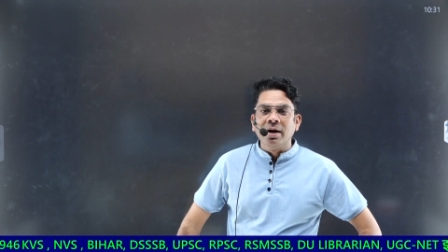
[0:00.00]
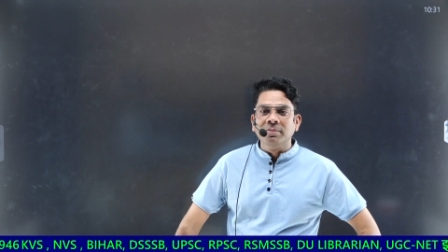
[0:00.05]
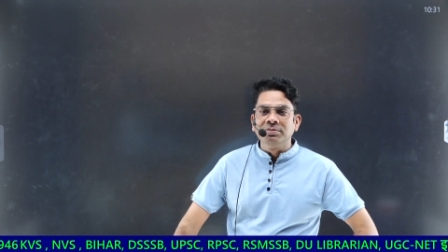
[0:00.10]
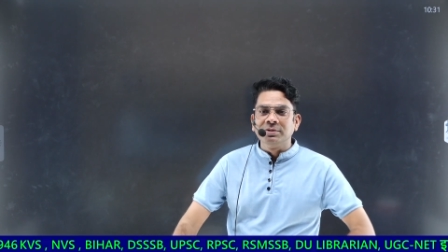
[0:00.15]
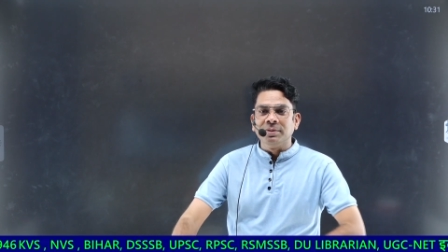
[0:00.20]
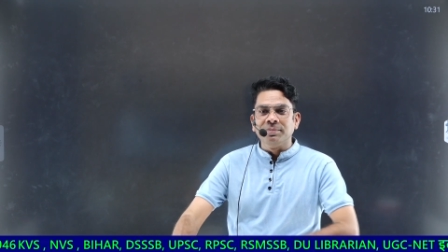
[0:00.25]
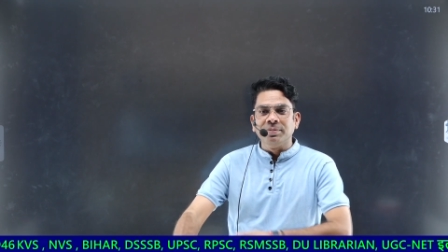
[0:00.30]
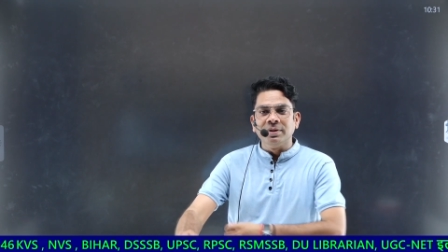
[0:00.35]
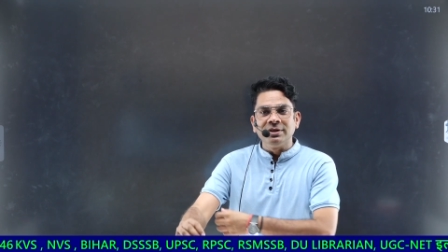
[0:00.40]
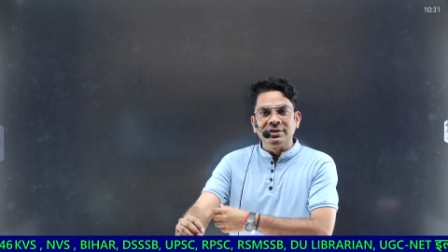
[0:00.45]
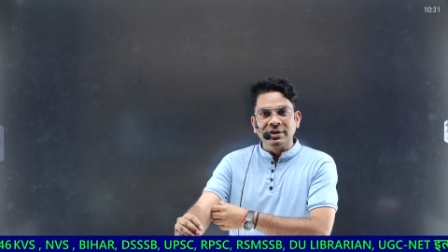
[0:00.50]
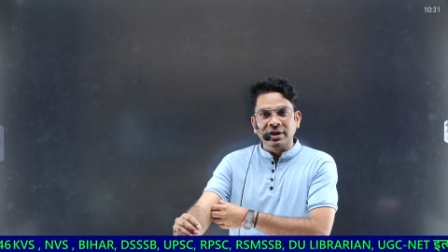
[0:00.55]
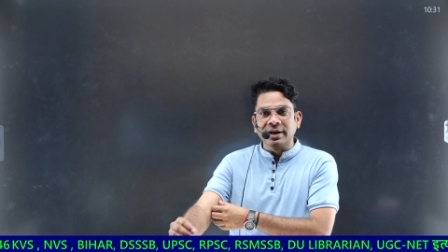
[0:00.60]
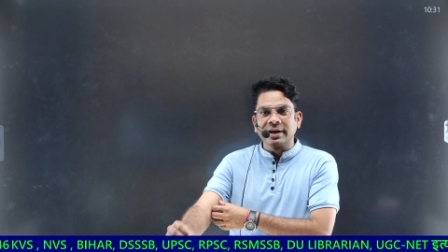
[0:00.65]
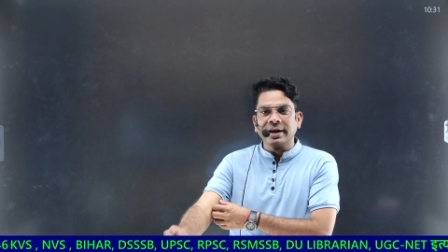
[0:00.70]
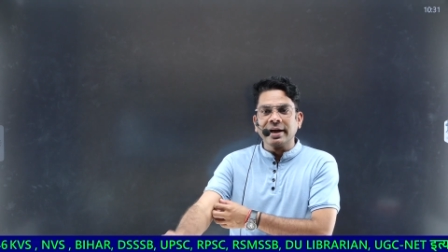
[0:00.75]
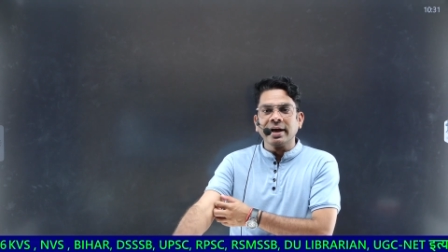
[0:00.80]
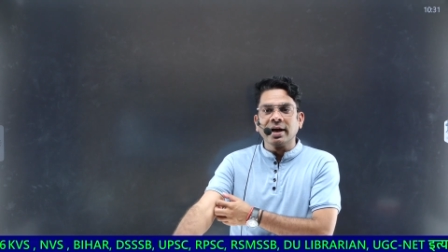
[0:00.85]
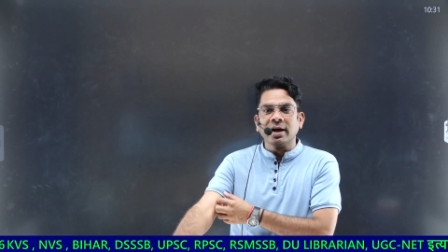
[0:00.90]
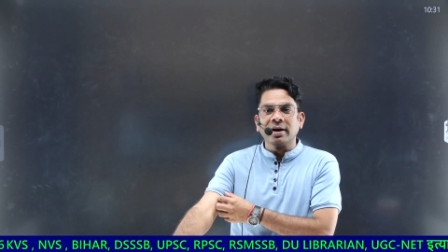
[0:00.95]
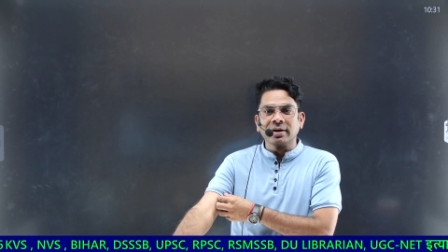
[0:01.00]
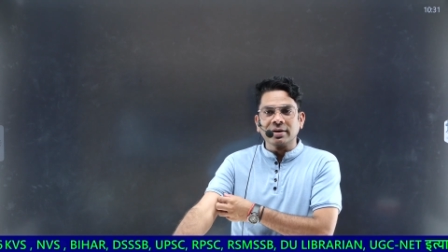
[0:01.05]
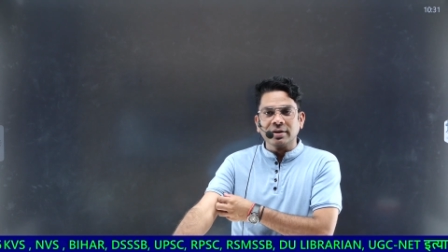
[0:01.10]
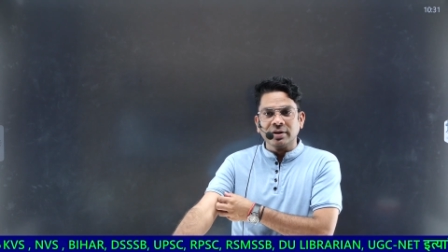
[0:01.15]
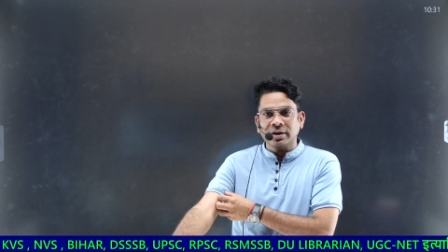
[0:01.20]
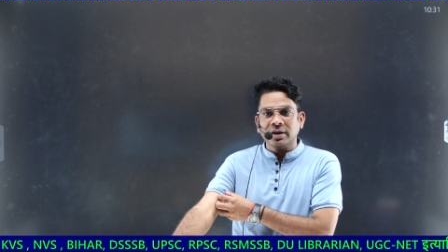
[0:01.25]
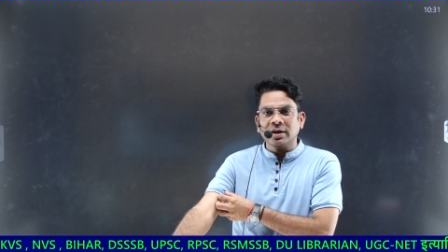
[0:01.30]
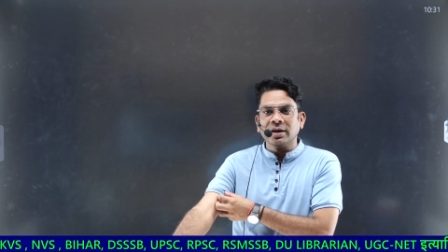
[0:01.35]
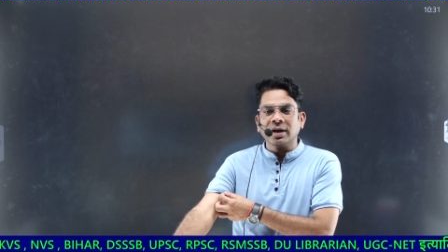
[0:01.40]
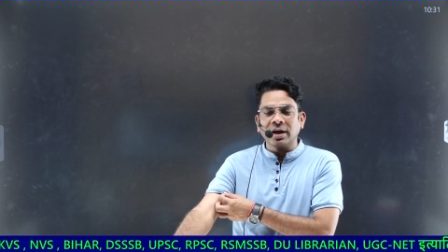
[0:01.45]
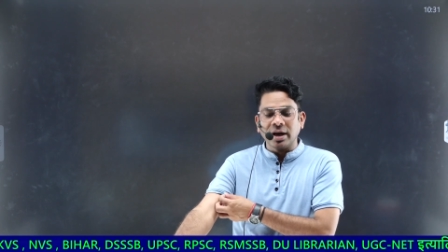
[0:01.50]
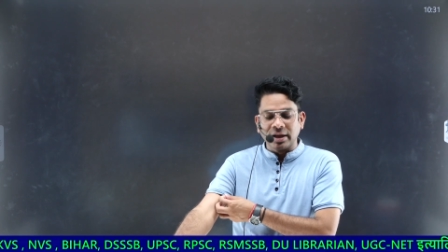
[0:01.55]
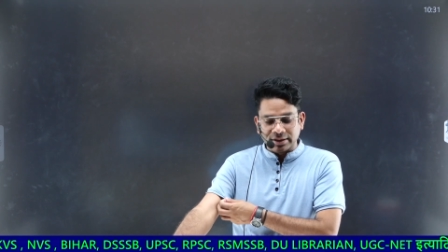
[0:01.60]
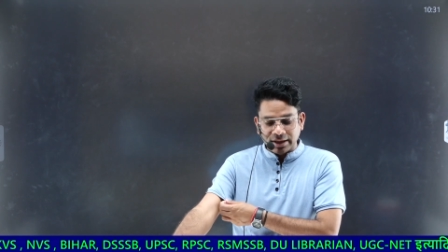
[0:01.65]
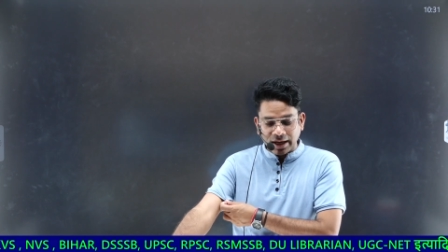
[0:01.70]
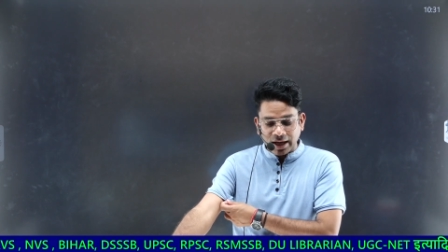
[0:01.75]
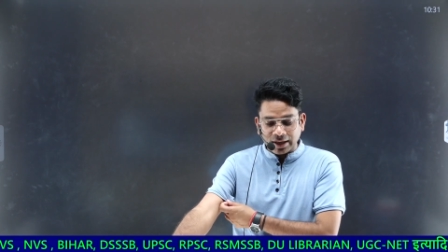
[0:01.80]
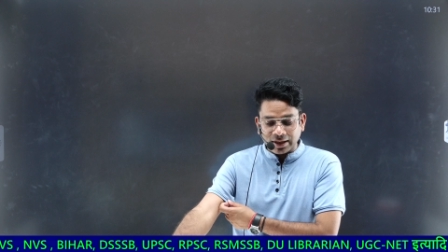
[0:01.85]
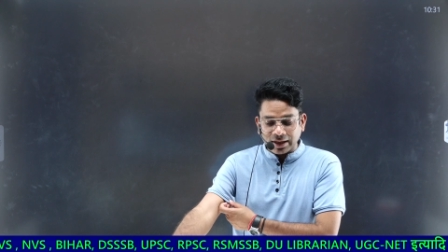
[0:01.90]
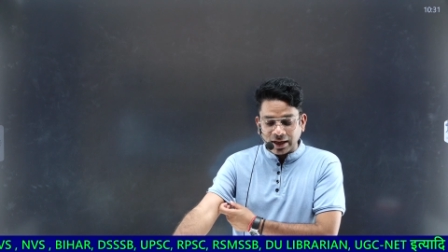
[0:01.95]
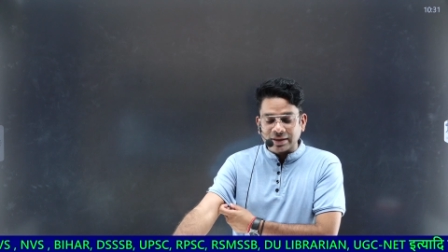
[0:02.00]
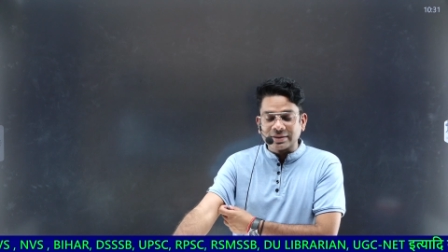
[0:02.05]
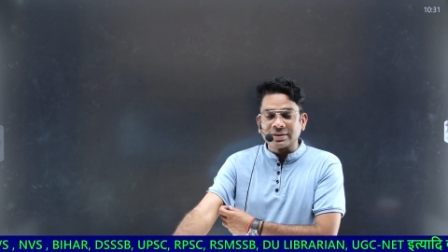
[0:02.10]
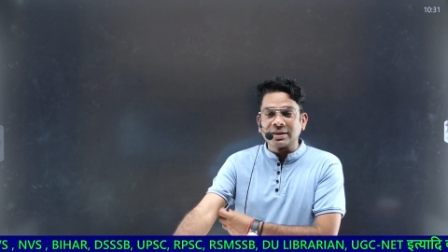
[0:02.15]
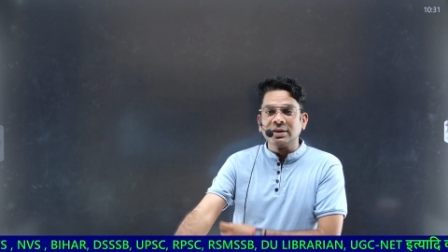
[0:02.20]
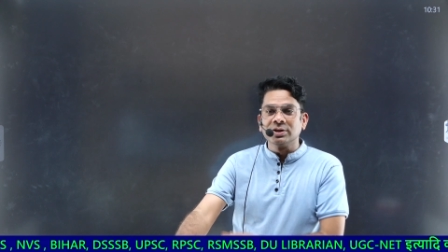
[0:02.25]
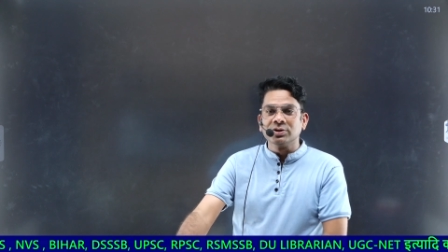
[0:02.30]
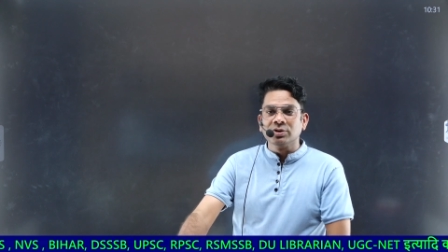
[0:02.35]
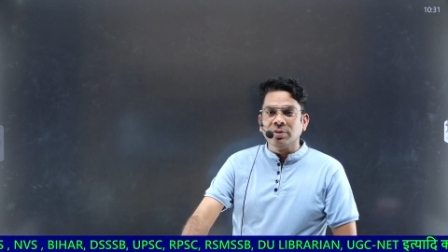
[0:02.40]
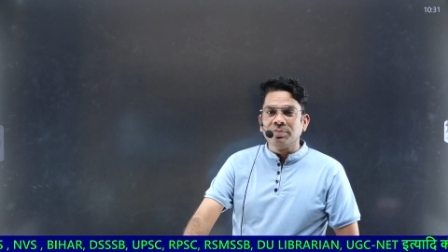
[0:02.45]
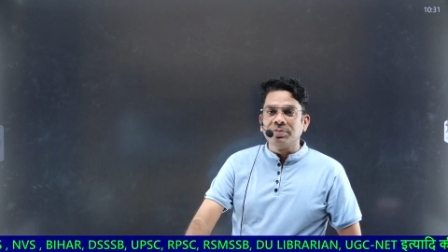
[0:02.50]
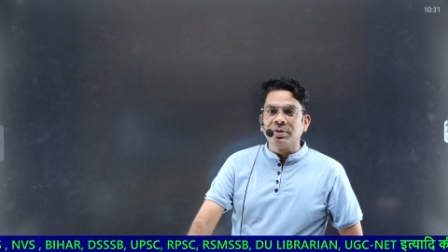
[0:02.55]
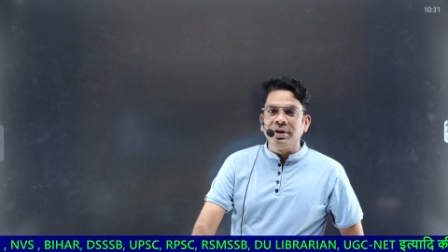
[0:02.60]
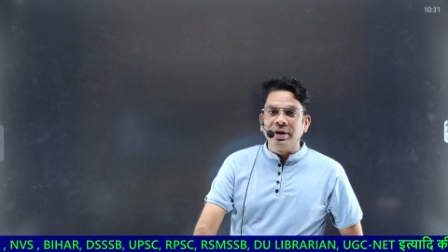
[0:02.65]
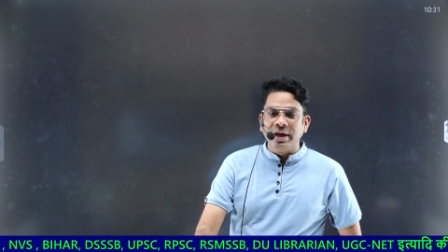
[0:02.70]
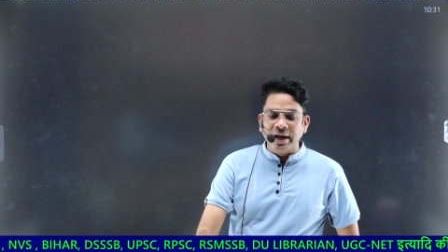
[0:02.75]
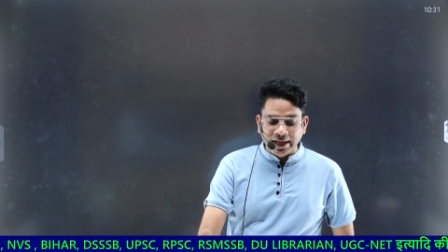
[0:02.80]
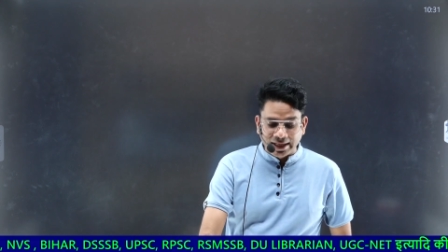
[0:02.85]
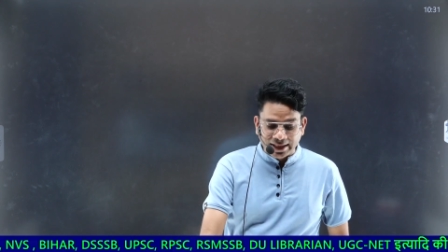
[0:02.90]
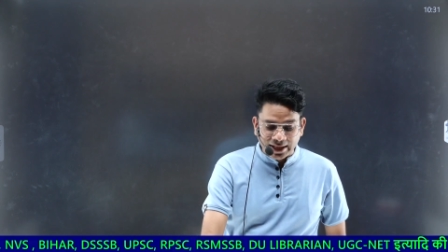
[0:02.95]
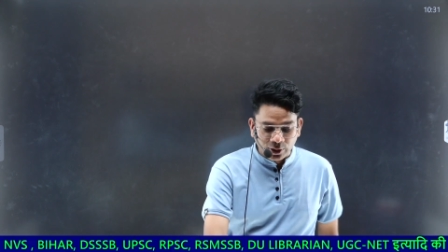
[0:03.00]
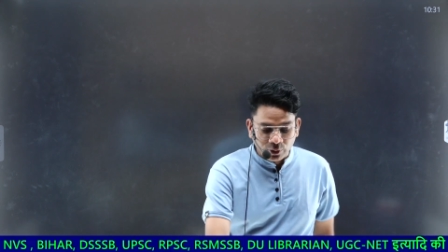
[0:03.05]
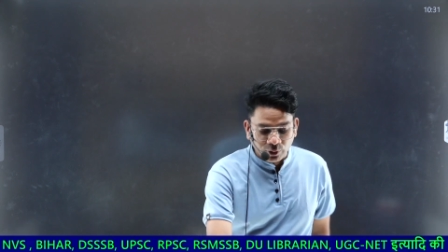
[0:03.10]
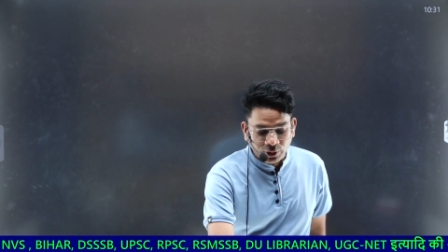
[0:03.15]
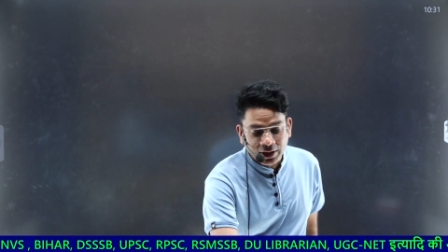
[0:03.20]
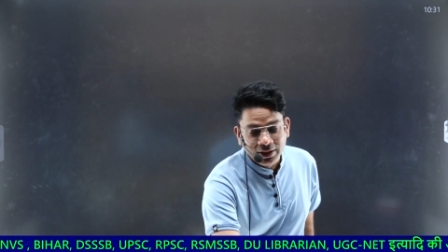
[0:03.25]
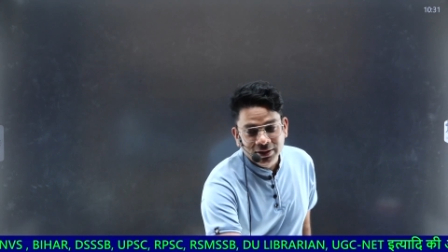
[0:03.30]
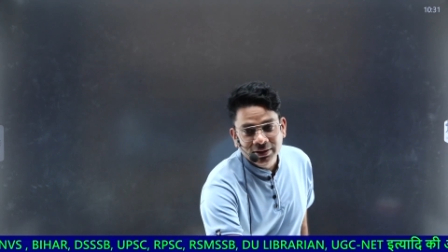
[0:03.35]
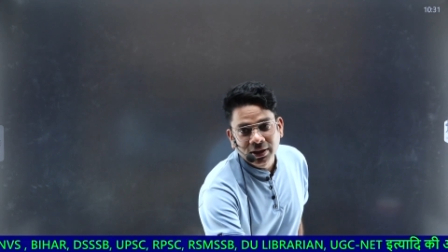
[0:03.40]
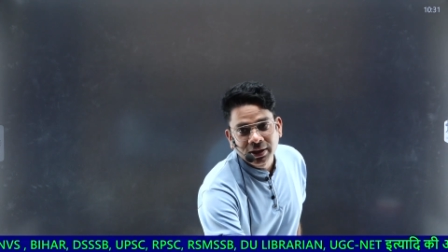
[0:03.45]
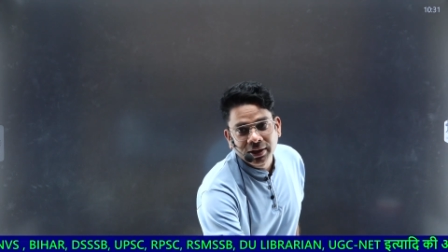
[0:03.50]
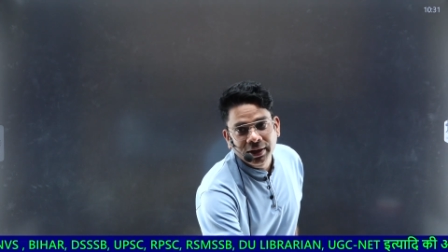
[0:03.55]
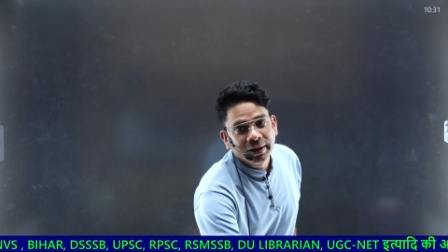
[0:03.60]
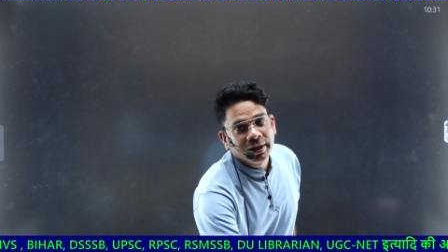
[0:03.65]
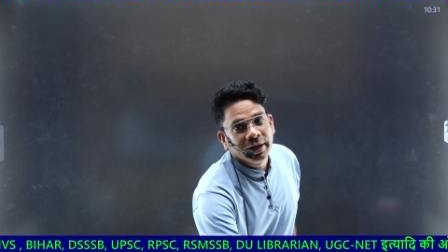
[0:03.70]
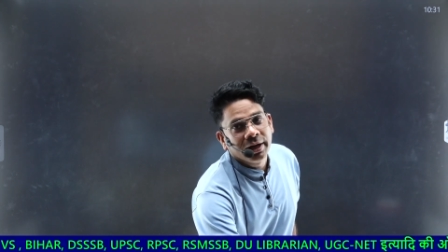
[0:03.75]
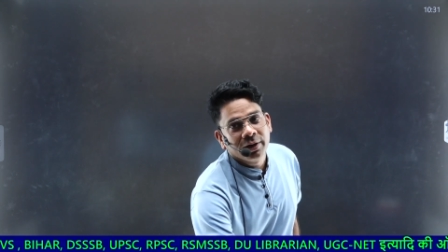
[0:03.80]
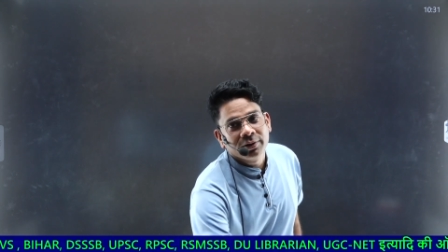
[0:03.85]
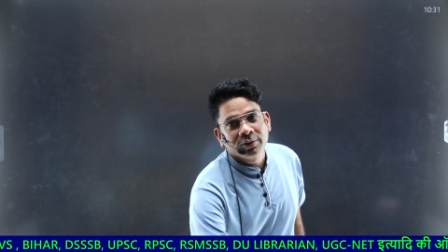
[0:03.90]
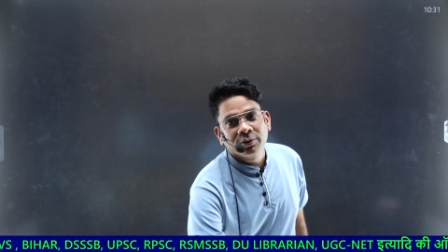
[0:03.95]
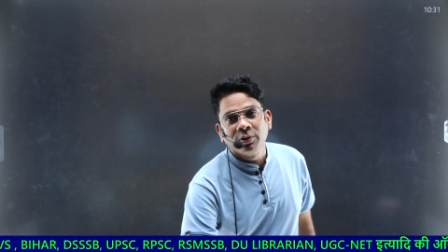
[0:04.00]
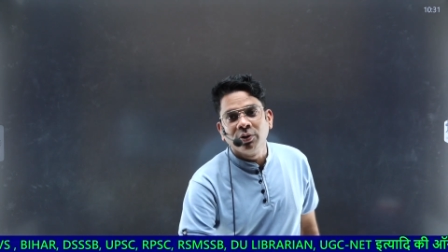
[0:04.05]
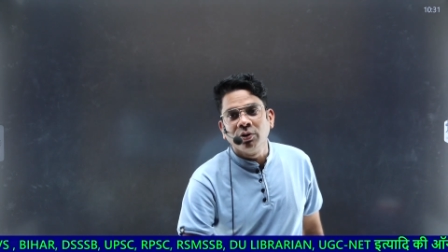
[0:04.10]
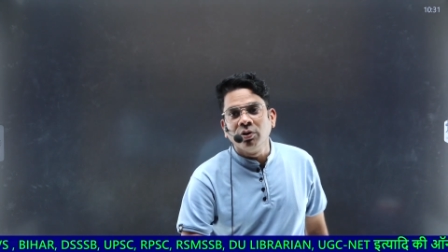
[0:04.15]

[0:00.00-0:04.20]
आपसे अपन चल रहे हैं लगातार क्लासेज जो अपनी नेट के अकॉर्डिंग चल रही हैं तो